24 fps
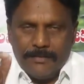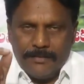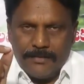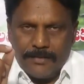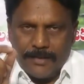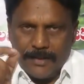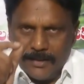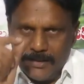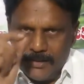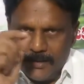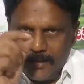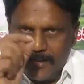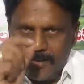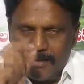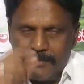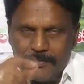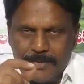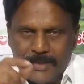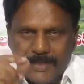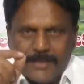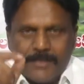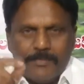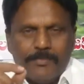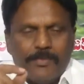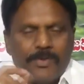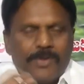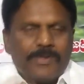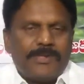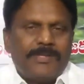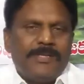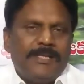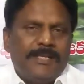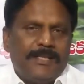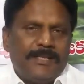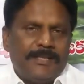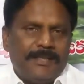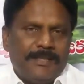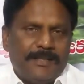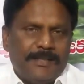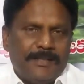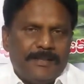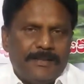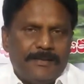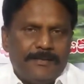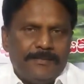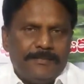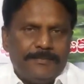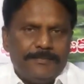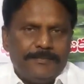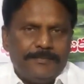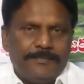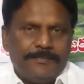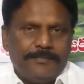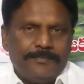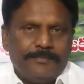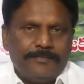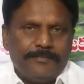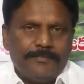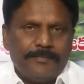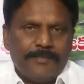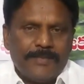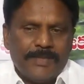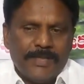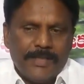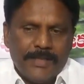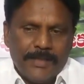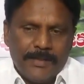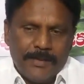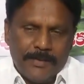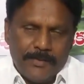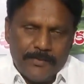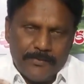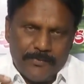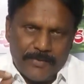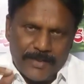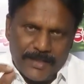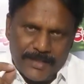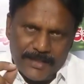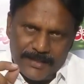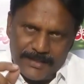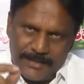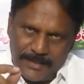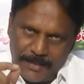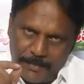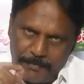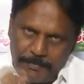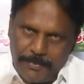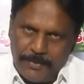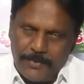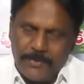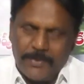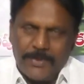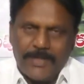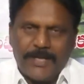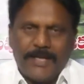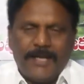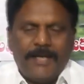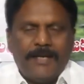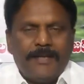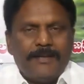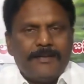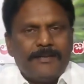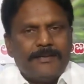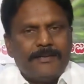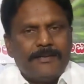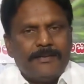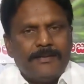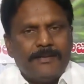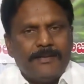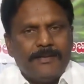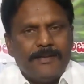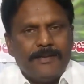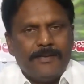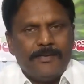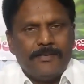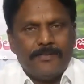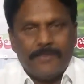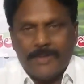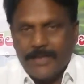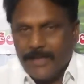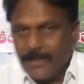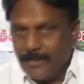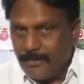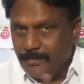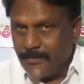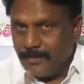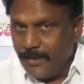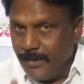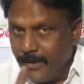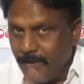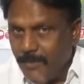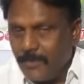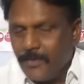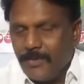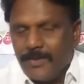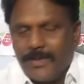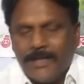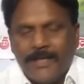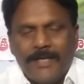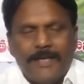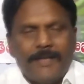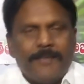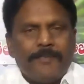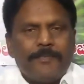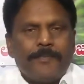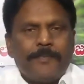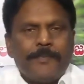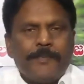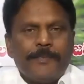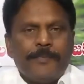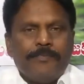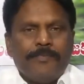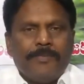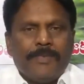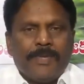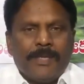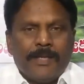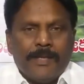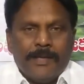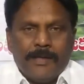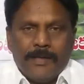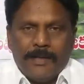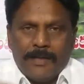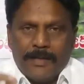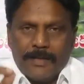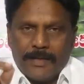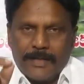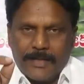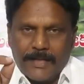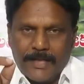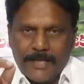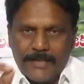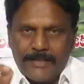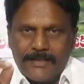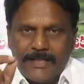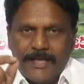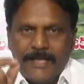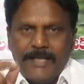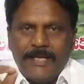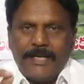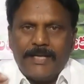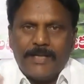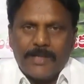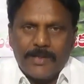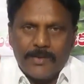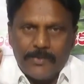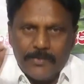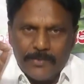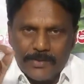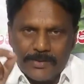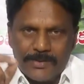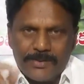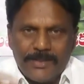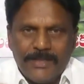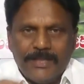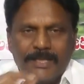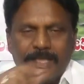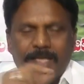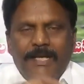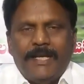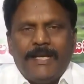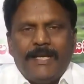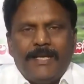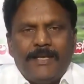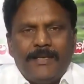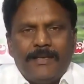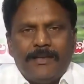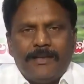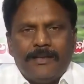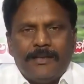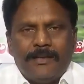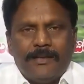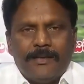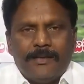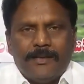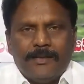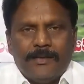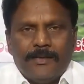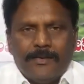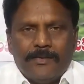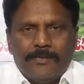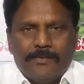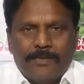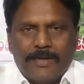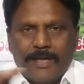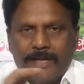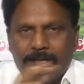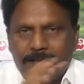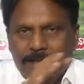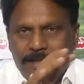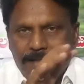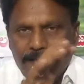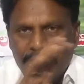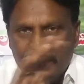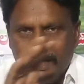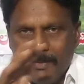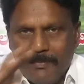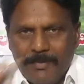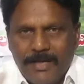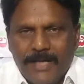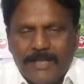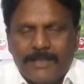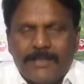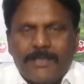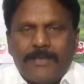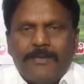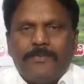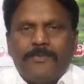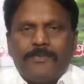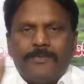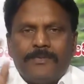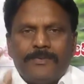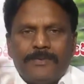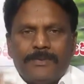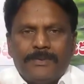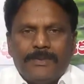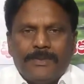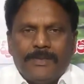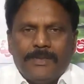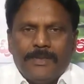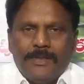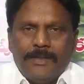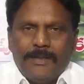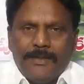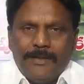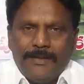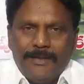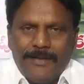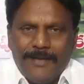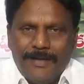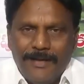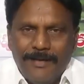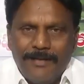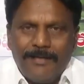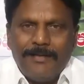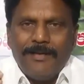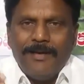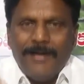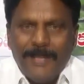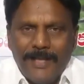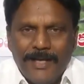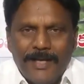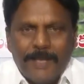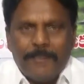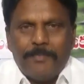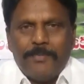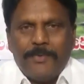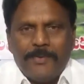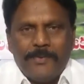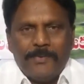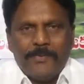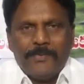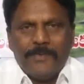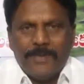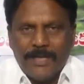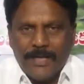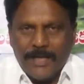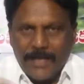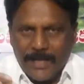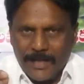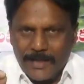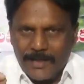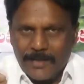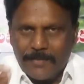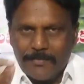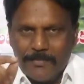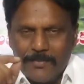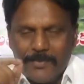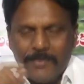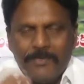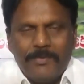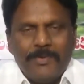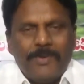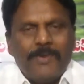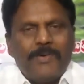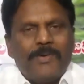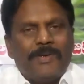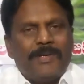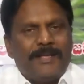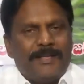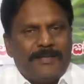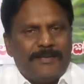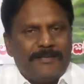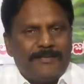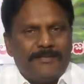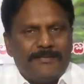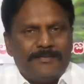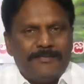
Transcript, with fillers: తెలుగుదేశం పార్టీ మోసం చేసింది వారికి చెప్పకుండా వారికి తెలియకుండా రాజధాని ఇక్కడికి వస్తుందని వారికి ఏమాత్రం హింట్ లేనప్పుడు అక్కడ భూములు కొన్నారు